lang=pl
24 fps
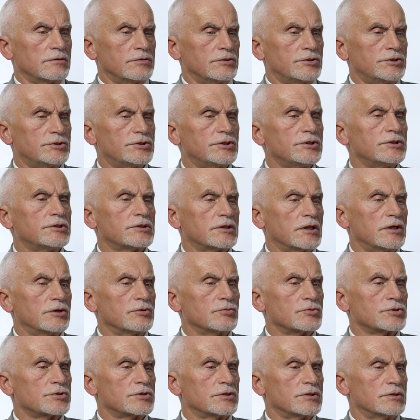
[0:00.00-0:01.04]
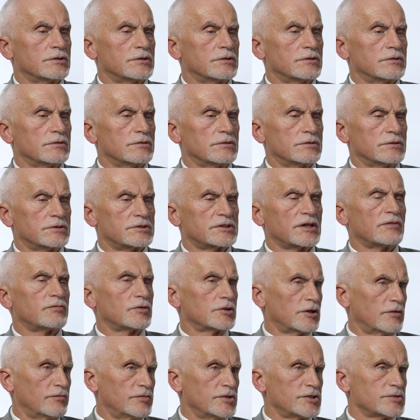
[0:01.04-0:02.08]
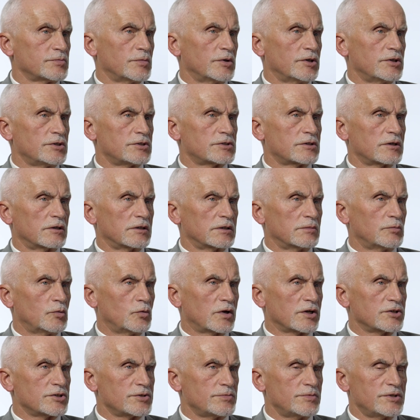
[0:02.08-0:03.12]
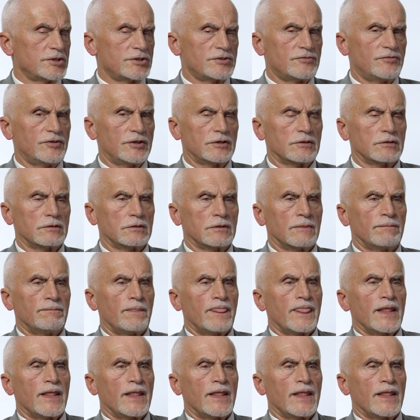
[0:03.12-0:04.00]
y, ściśle już zawodowy z mojej strony, był Kazimierz Świtelnia.